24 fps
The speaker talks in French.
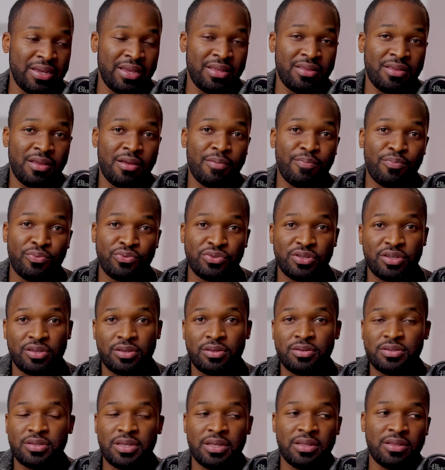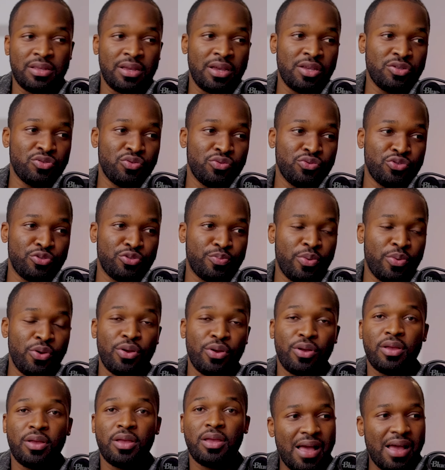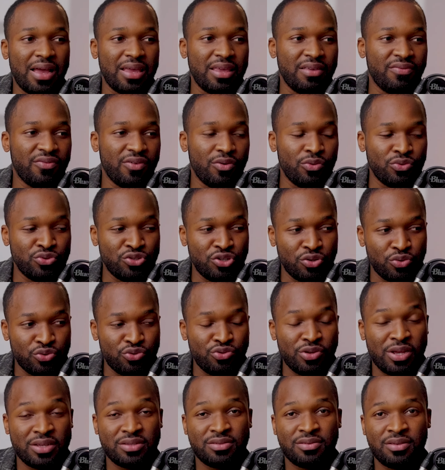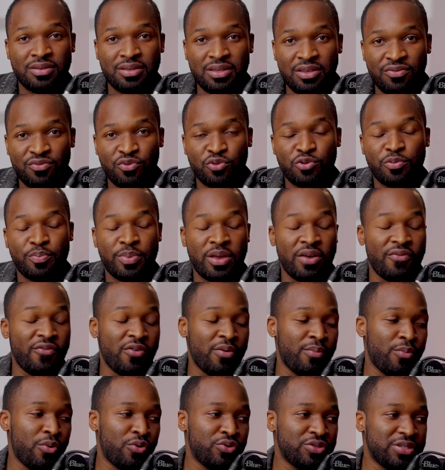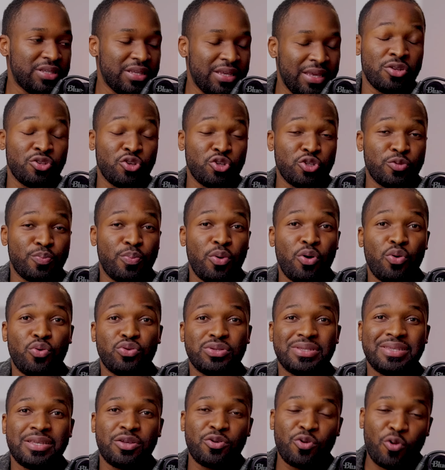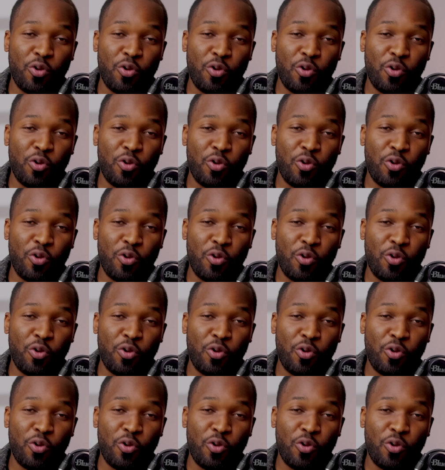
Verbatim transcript: très tard pour ceux qui s'intéressent au sport, arrive aujourd'hui à ce niveau de performance dans un sport aussi